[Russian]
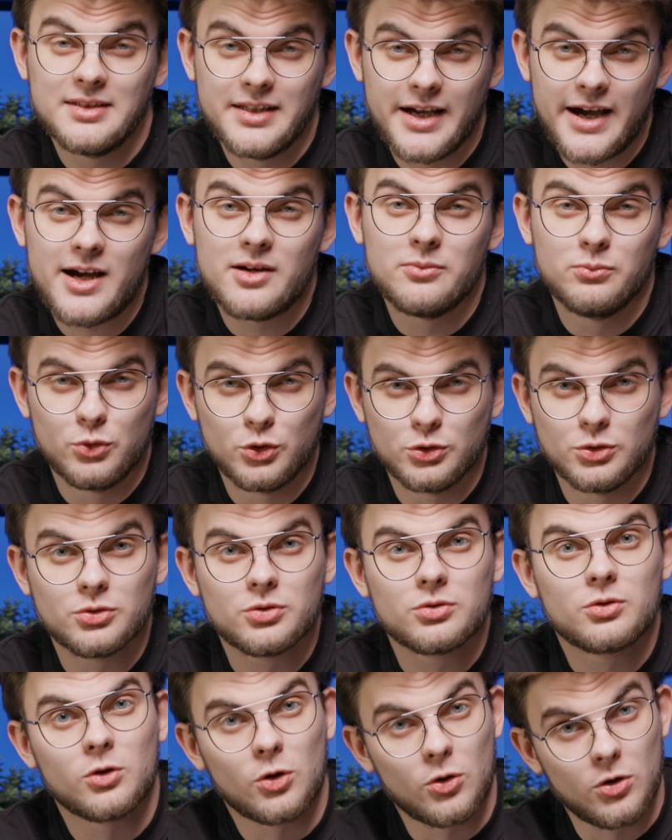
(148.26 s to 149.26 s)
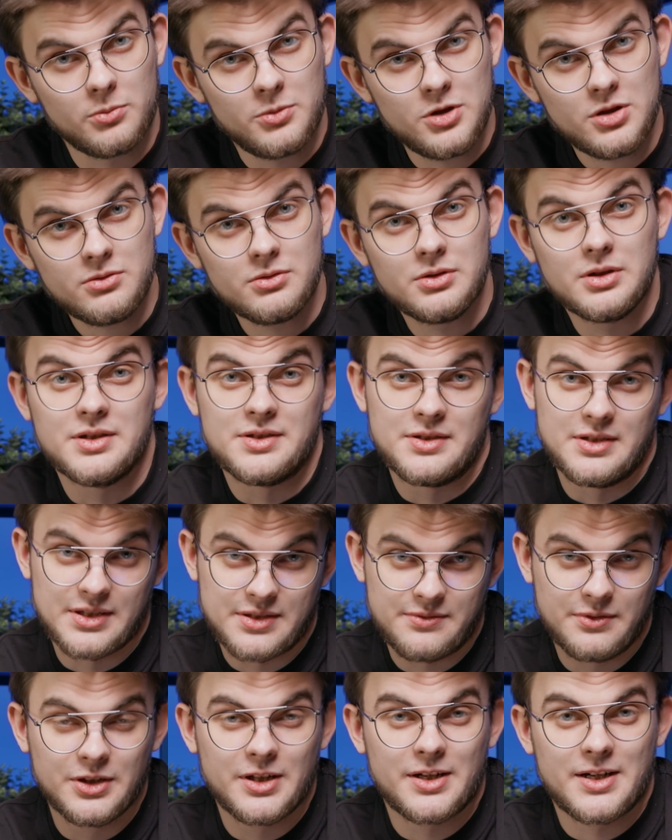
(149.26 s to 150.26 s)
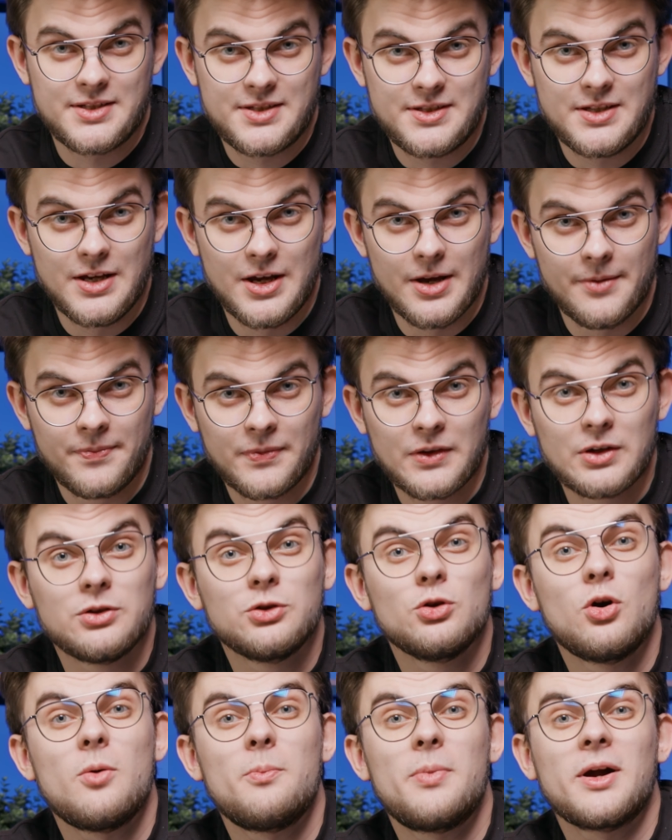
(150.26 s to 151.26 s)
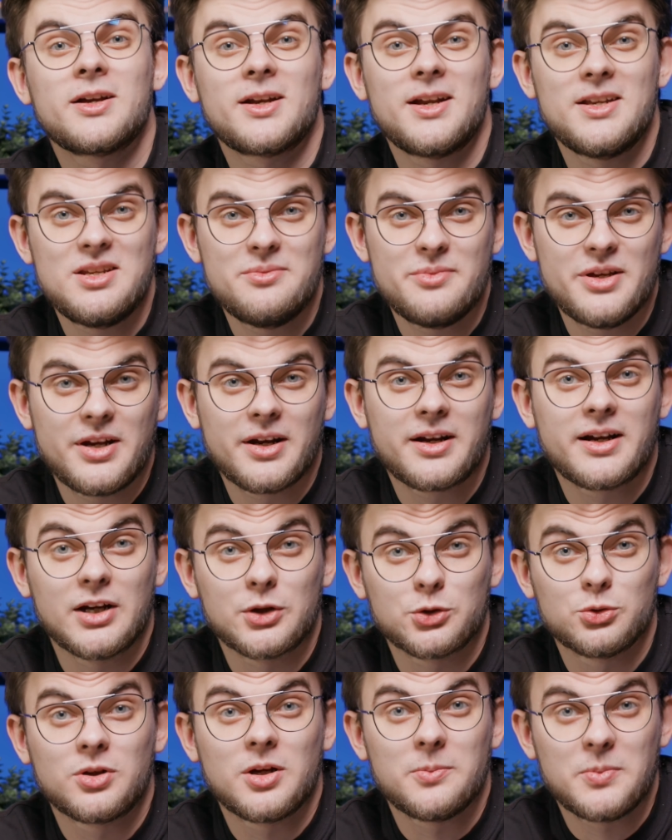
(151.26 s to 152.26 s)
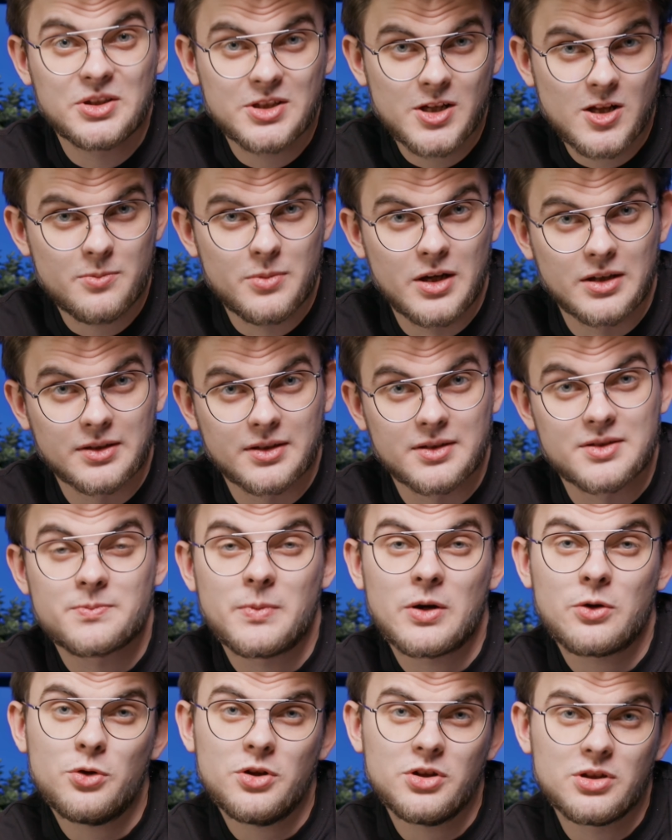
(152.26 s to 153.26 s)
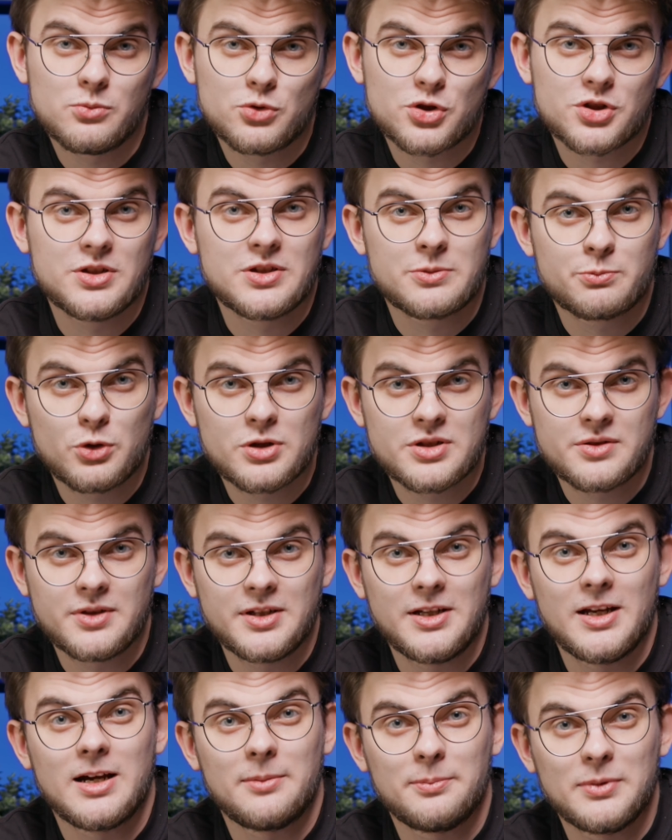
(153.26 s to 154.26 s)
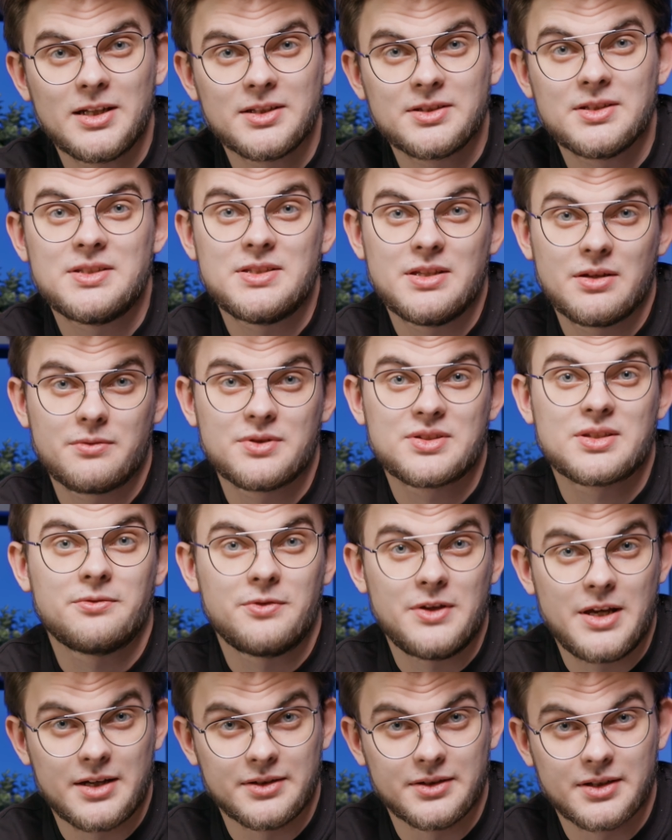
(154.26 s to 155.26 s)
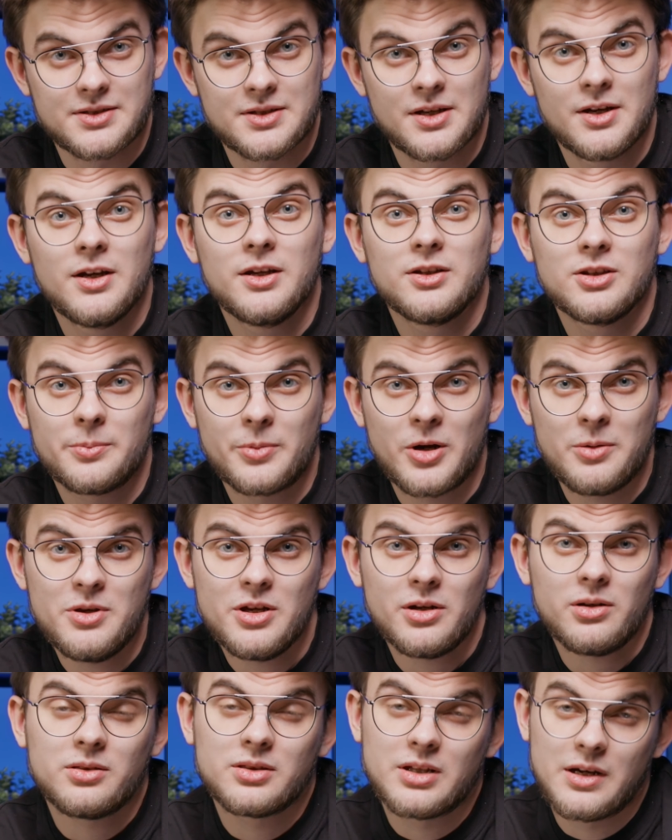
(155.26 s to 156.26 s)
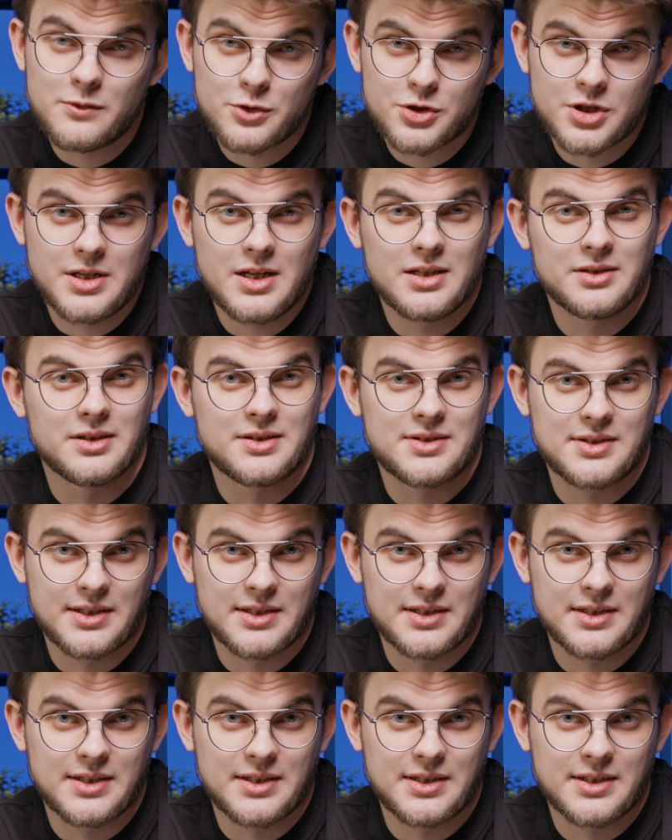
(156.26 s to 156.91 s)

– да, будут. Кроме, естественно, России. Но, по крайней мере, карту Капиталбанка спокойно можно использовать для оплаты сервисов Яндекс, например, того же Яндекс